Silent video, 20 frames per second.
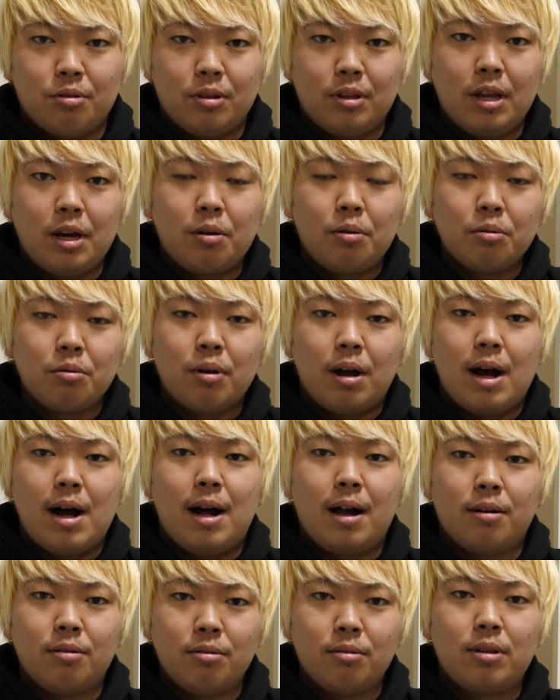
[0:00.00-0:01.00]
んなこと
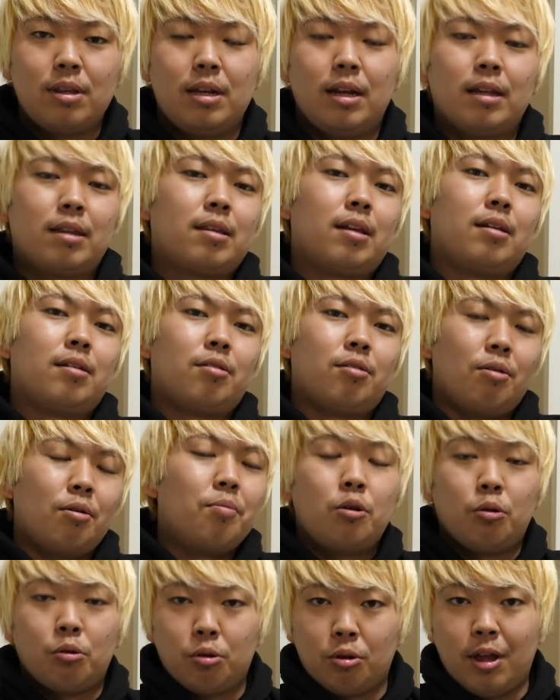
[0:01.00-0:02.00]
あるってなったんですよ。
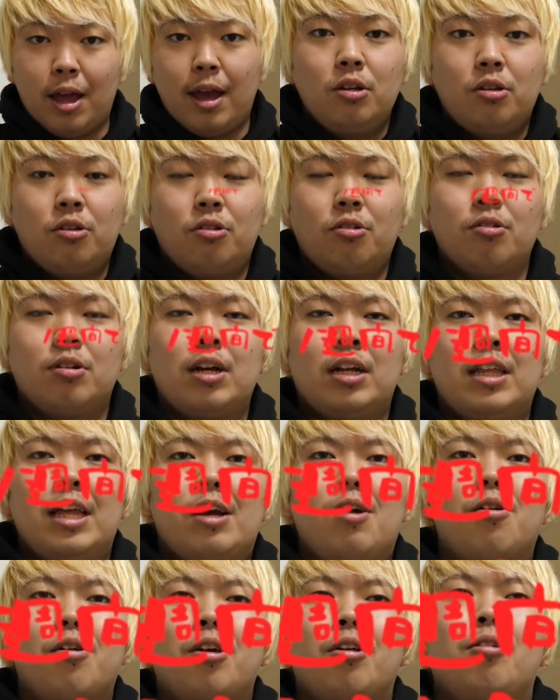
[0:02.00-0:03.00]
ということで、1週間
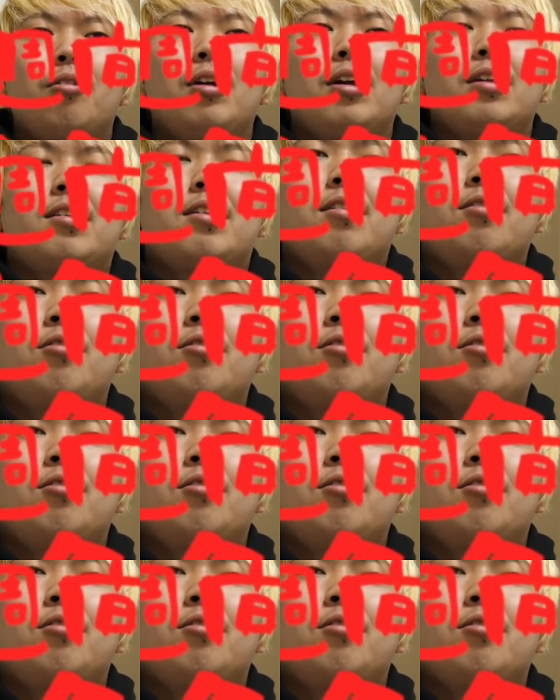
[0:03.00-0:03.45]
で5キロ痩せ